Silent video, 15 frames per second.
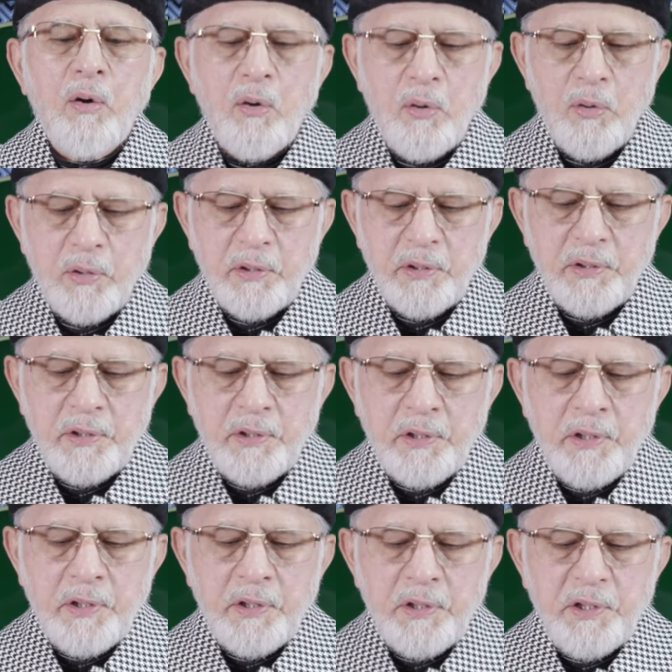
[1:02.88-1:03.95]
और
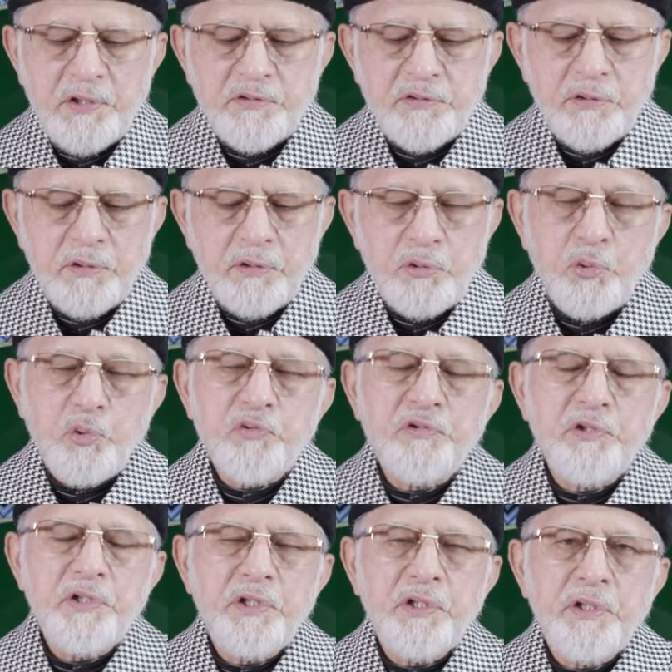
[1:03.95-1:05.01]
इस
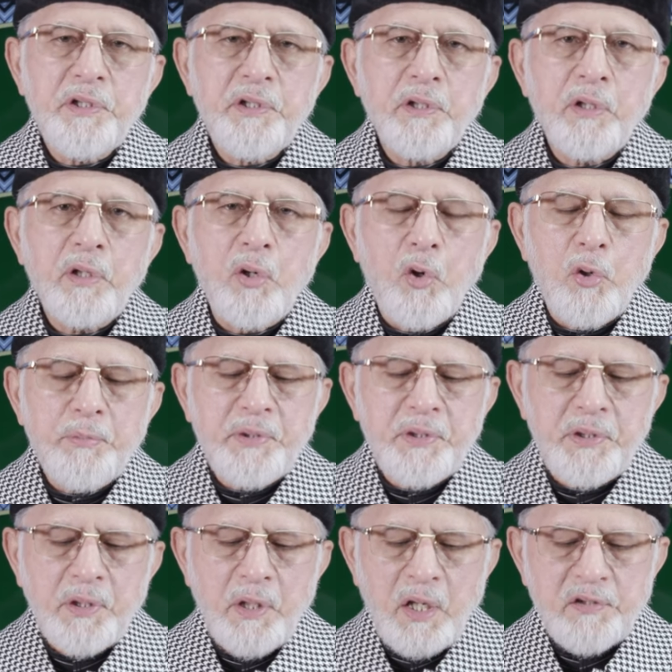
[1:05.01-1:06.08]
दूसरी
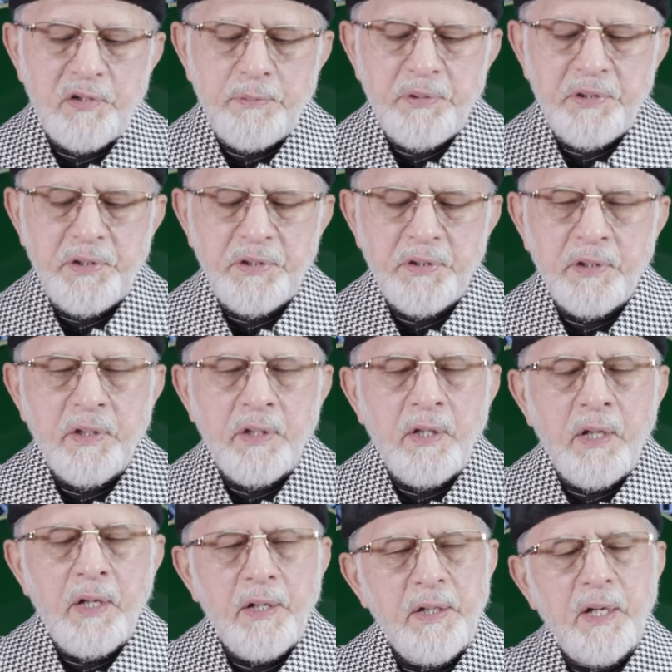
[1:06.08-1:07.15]
कौमी अदबी
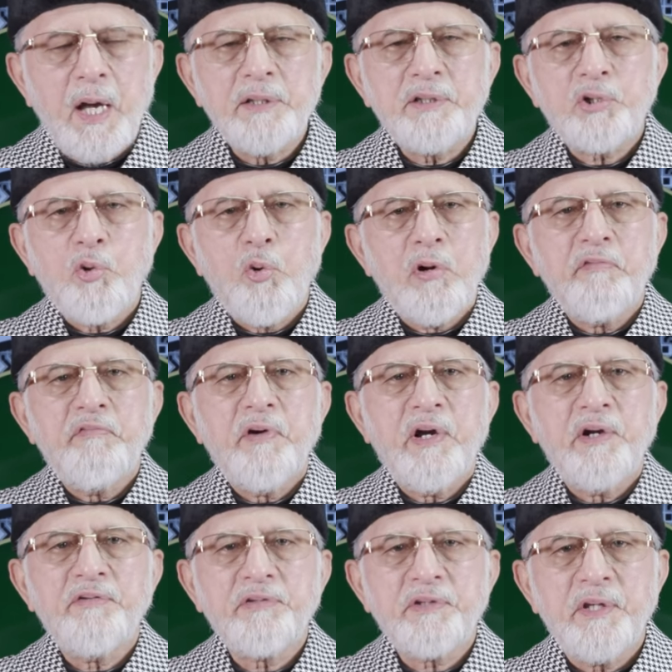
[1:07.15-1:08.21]
नात
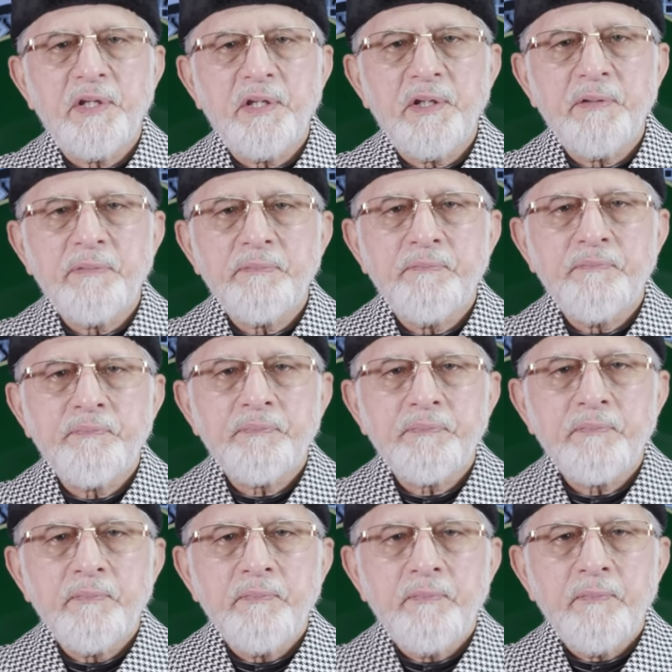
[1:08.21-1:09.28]
कॉन्फ्रेंस के
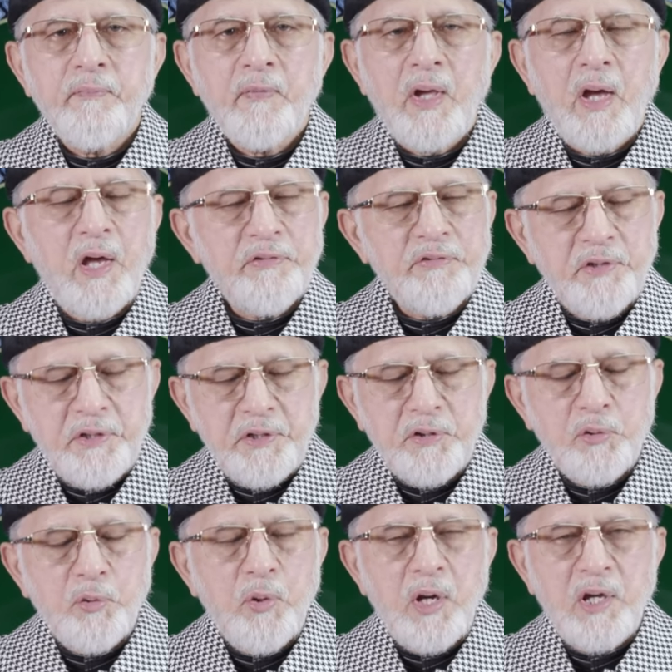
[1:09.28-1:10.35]

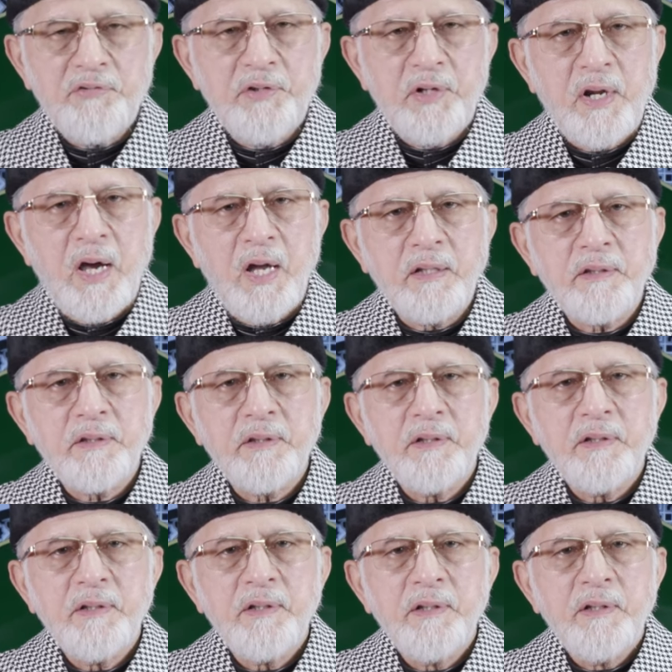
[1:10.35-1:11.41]
हाजरीन व हाजरात
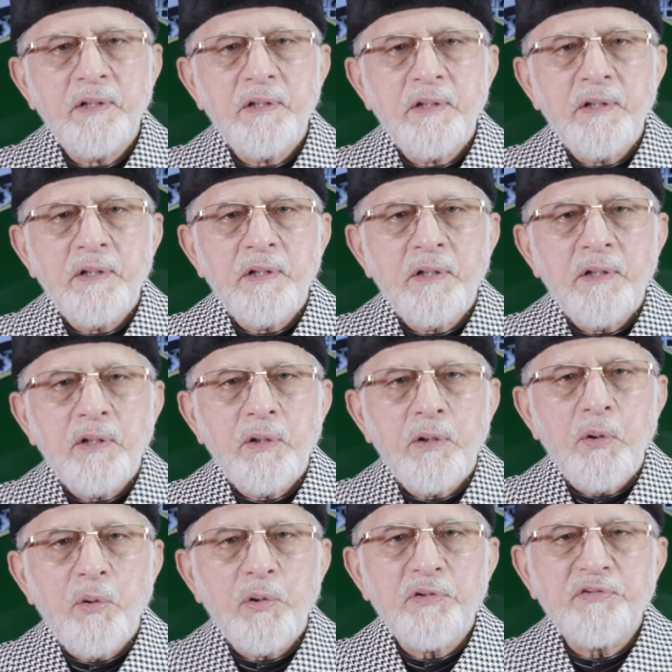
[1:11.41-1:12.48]

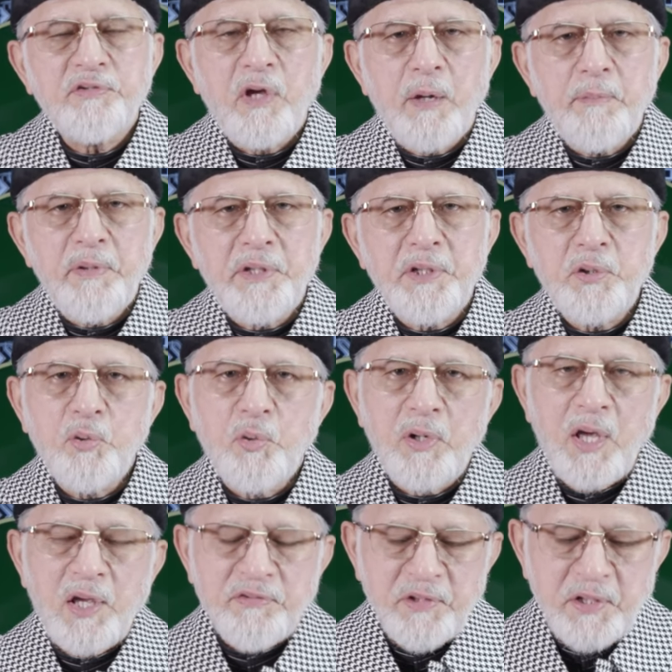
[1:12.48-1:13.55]
और सामीन व
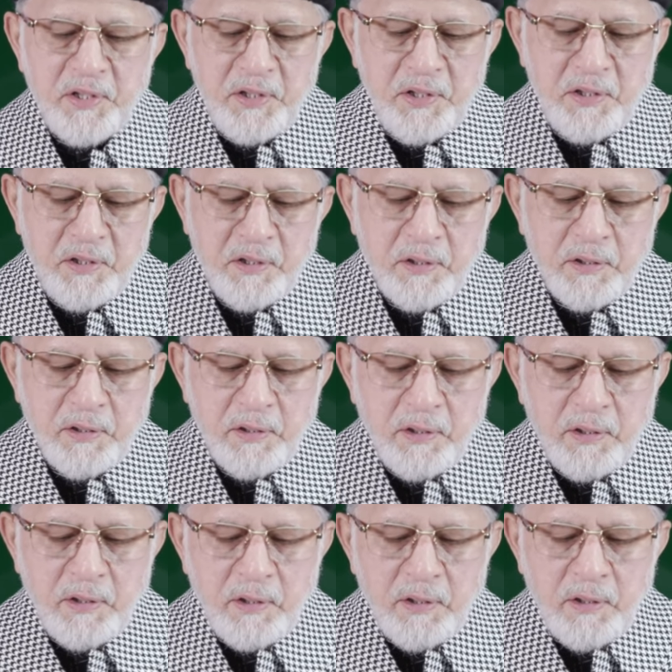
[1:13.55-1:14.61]
नाजरीन
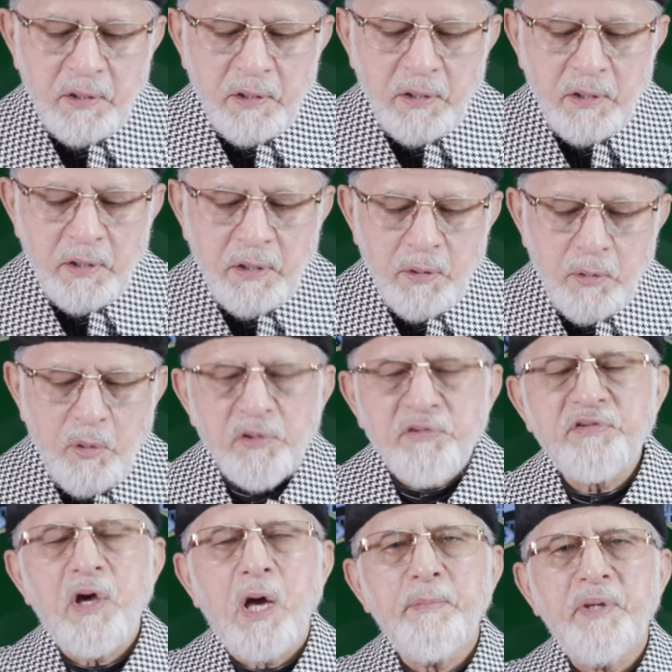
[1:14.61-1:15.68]
और
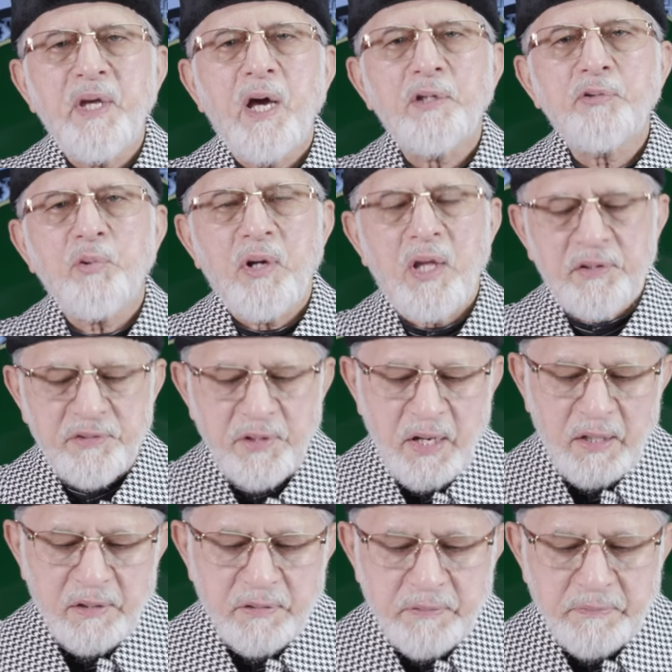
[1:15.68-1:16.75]
सामआत व
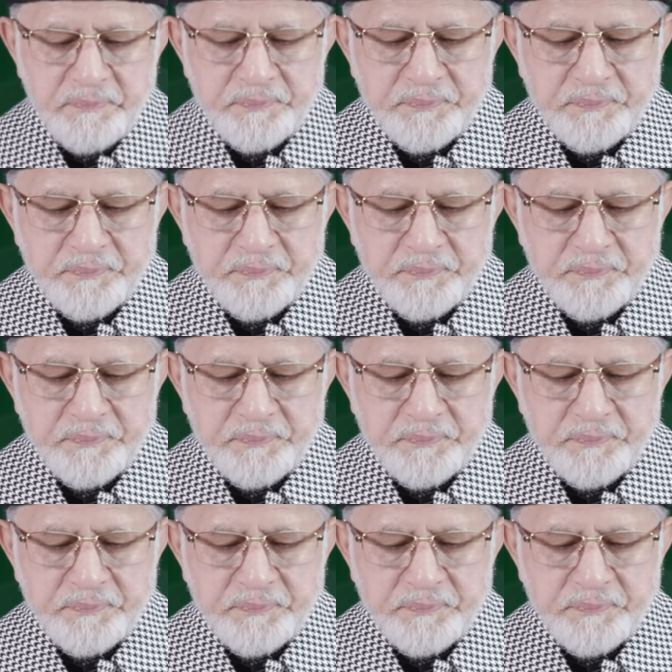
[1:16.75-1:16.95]
नाजरात